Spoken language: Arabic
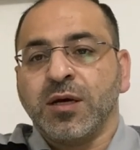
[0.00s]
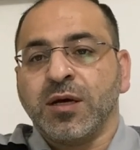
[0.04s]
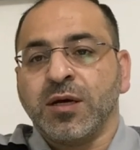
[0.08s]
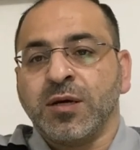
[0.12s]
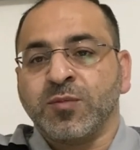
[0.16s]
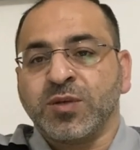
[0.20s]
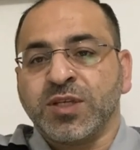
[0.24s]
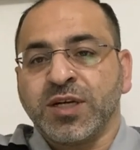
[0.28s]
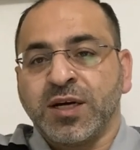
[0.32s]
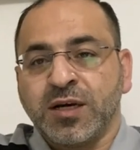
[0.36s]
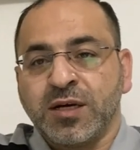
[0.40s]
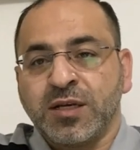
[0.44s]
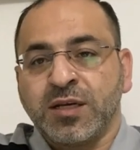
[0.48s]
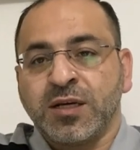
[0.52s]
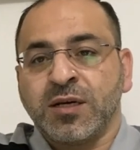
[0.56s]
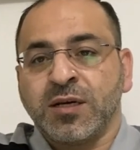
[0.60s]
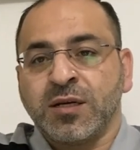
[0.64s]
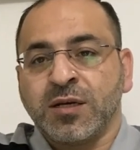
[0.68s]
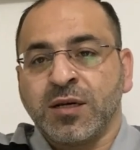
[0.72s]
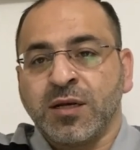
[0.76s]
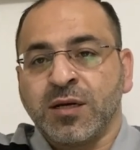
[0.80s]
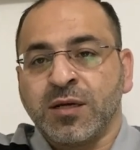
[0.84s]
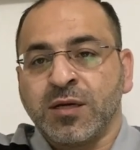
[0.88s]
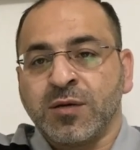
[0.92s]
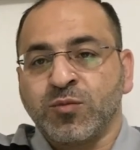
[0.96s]
امتحان
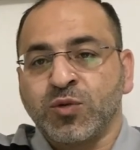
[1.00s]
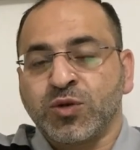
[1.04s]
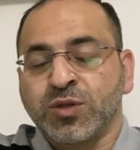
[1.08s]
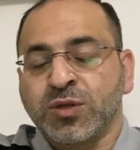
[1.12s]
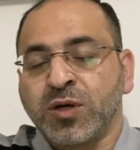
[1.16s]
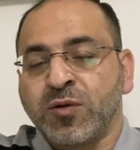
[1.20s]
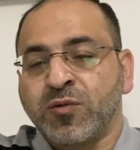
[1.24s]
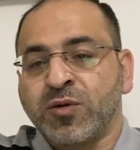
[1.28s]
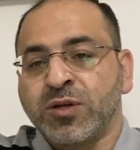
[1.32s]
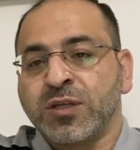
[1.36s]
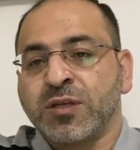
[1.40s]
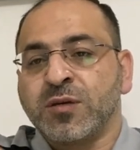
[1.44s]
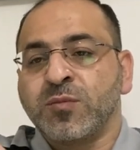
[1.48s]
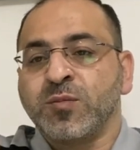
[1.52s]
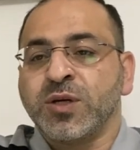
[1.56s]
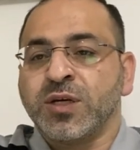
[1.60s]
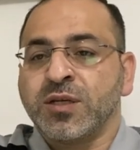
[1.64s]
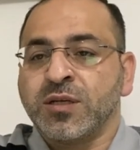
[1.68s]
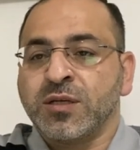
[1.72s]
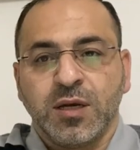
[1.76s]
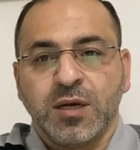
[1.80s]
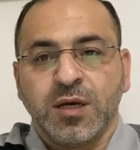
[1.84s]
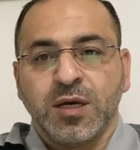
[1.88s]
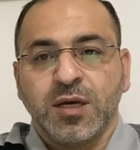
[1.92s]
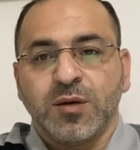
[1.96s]
مزاوله
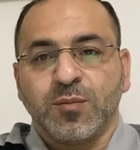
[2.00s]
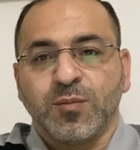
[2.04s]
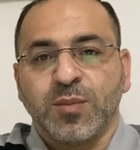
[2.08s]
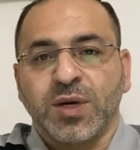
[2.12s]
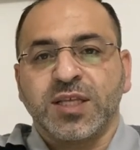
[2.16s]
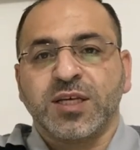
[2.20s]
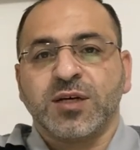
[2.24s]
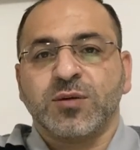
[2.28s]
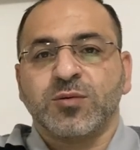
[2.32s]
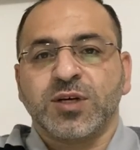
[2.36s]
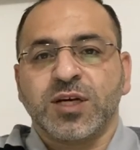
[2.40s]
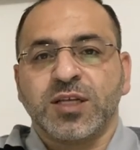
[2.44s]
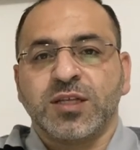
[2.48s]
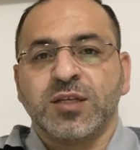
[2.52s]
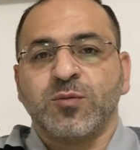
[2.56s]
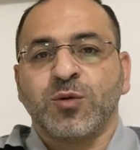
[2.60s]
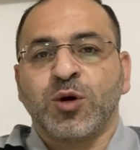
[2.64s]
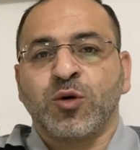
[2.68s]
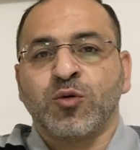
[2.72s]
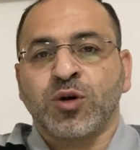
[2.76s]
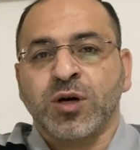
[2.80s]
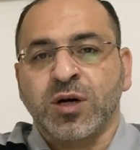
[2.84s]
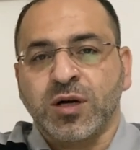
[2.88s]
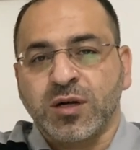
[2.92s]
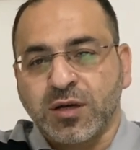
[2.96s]
المهنه بعدها بتقدم
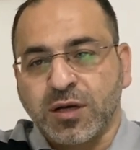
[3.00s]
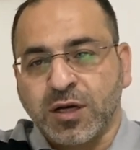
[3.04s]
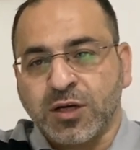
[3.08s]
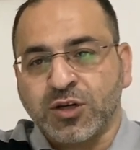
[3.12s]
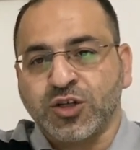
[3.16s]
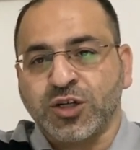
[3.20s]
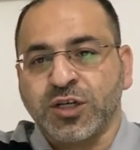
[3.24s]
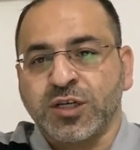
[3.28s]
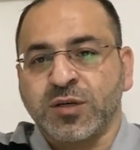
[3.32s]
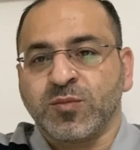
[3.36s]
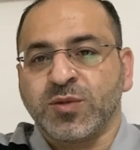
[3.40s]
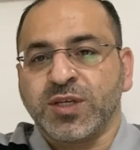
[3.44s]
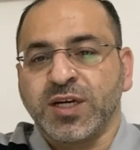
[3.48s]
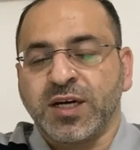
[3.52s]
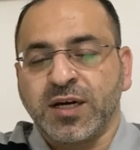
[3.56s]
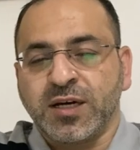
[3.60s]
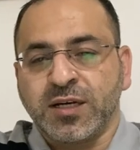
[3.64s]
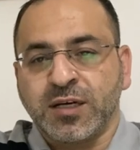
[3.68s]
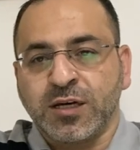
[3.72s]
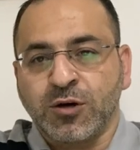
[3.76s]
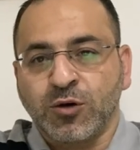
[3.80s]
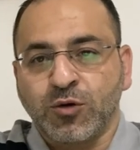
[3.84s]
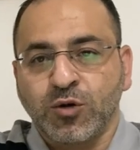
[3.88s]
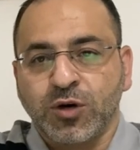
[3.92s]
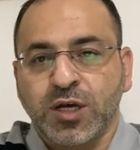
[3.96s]
اوراق عشان
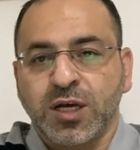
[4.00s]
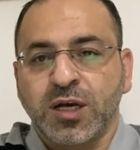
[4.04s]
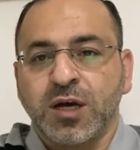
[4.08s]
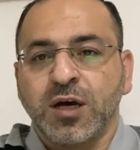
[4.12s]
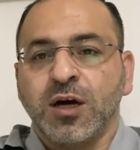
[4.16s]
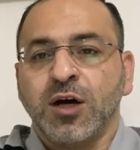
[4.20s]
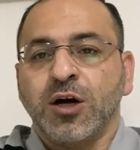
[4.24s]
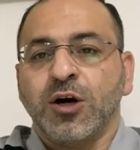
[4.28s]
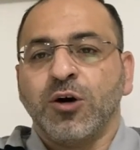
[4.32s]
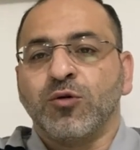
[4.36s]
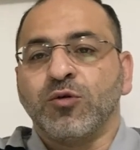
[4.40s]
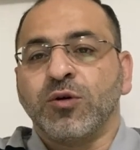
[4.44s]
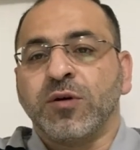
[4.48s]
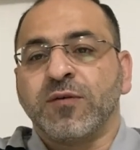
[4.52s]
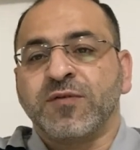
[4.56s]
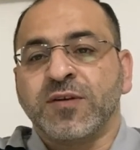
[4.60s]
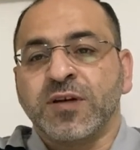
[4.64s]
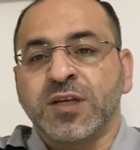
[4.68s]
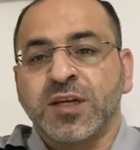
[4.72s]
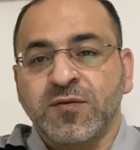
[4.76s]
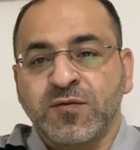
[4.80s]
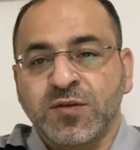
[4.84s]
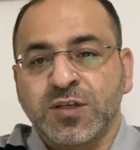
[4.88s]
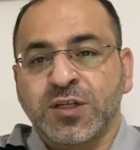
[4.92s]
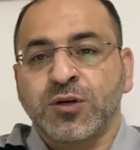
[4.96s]
امتحان اللغه وفي
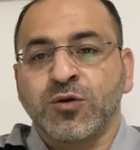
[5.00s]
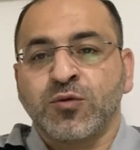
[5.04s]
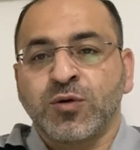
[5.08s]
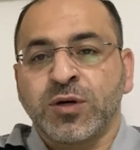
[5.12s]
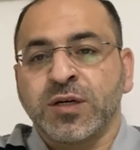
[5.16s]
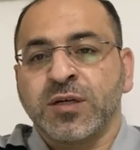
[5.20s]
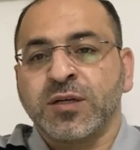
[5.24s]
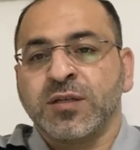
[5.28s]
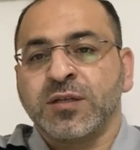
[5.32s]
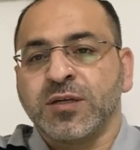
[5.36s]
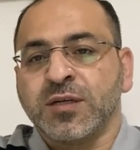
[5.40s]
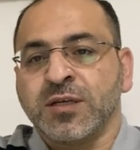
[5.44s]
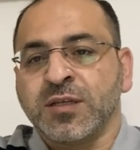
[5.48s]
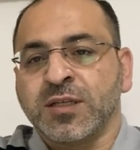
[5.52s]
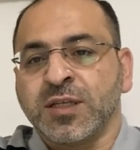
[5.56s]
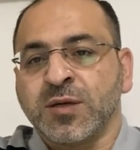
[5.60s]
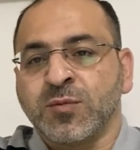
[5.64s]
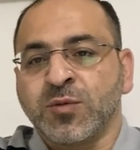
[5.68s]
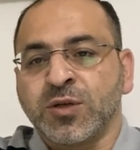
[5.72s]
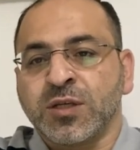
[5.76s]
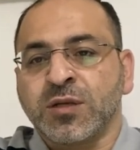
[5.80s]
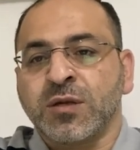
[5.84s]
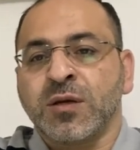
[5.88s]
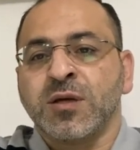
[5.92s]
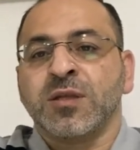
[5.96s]
نفس الوقت انت
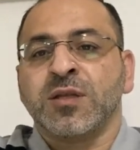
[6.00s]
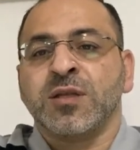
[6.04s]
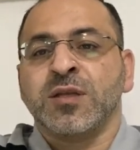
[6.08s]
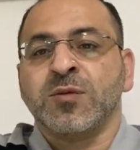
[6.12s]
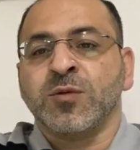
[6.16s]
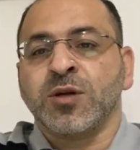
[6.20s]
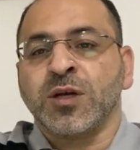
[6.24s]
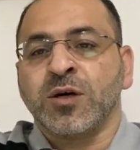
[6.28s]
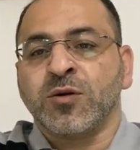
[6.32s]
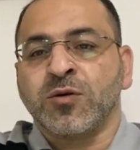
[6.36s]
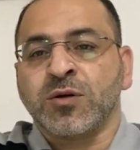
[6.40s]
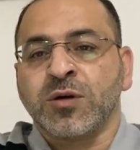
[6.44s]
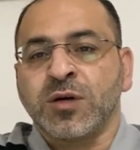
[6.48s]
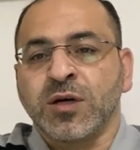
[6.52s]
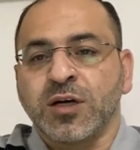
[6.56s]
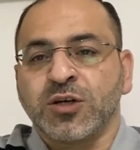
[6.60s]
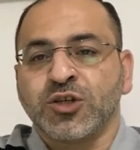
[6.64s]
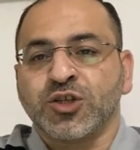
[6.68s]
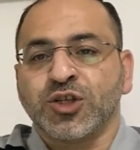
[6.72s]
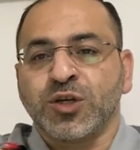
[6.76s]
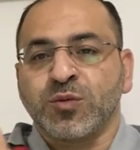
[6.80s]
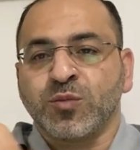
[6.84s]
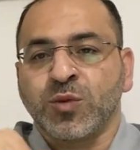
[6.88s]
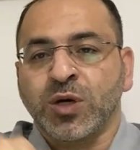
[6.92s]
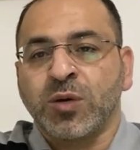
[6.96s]
بتقدم الاوراق
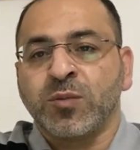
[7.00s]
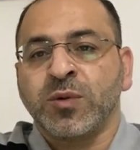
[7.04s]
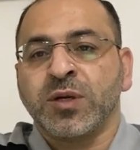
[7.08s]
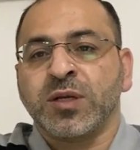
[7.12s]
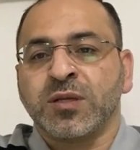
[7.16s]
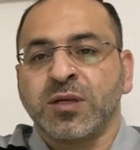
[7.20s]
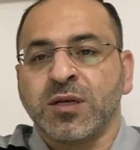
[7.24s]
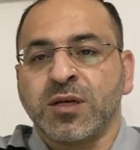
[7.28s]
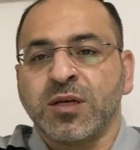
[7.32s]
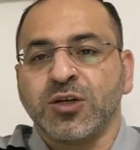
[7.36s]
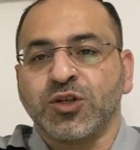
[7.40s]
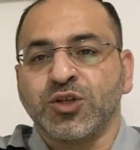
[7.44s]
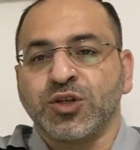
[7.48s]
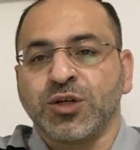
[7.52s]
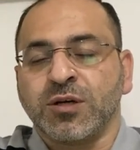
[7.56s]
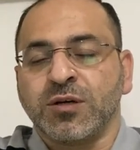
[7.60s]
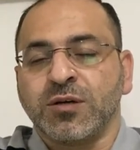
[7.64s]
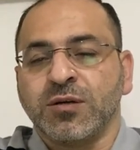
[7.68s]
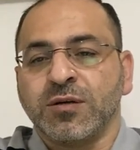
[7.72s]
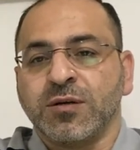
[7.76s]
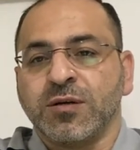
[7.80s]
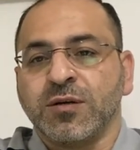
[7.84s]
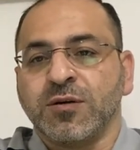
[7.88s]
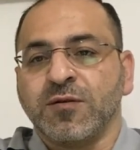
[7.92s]
عشان معامله الهجره